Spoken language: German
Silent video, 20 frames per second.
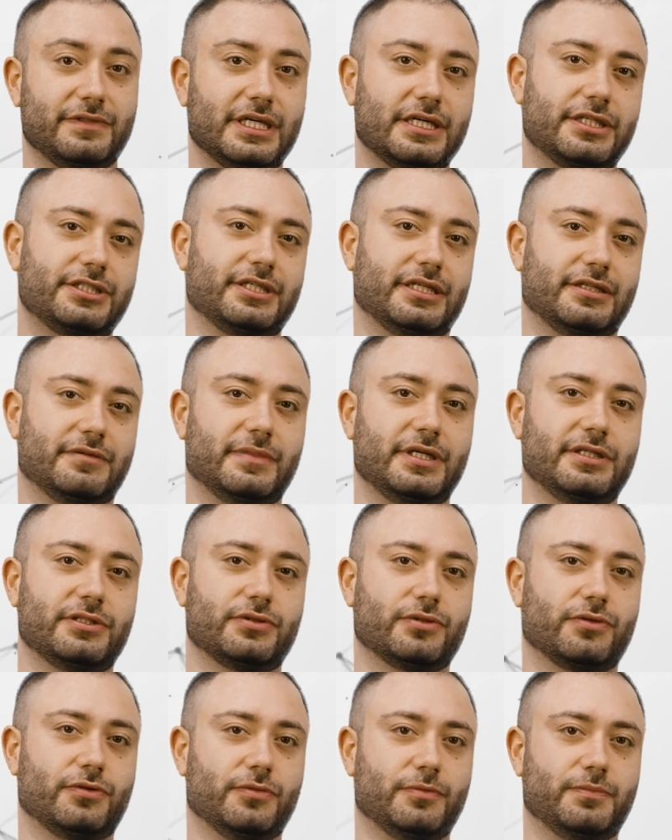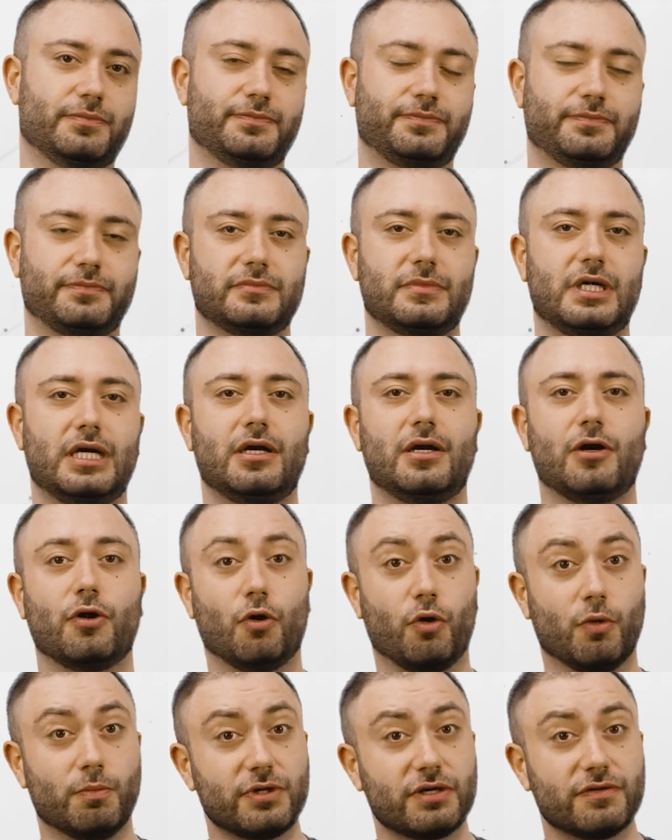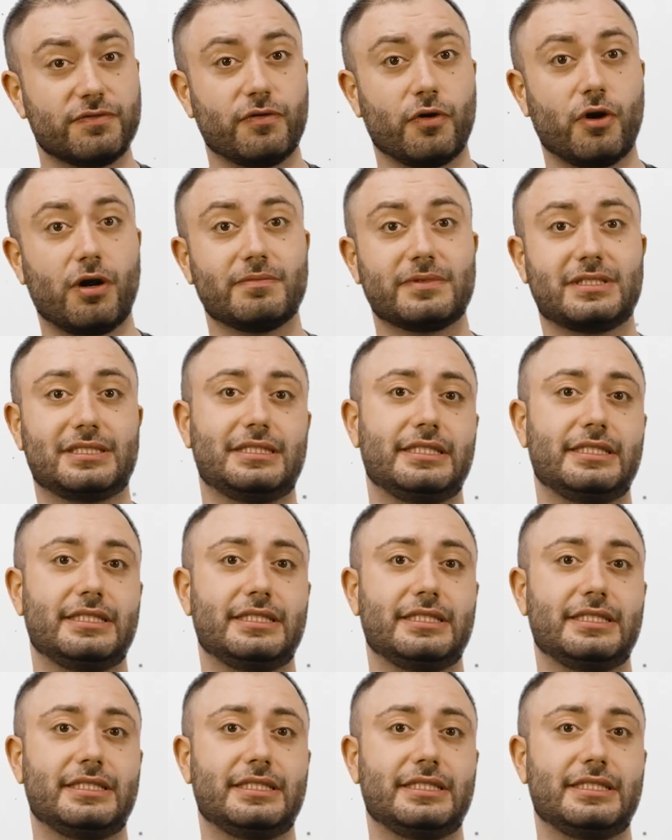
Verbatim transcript: Widerstand mal Strom. Umgeformt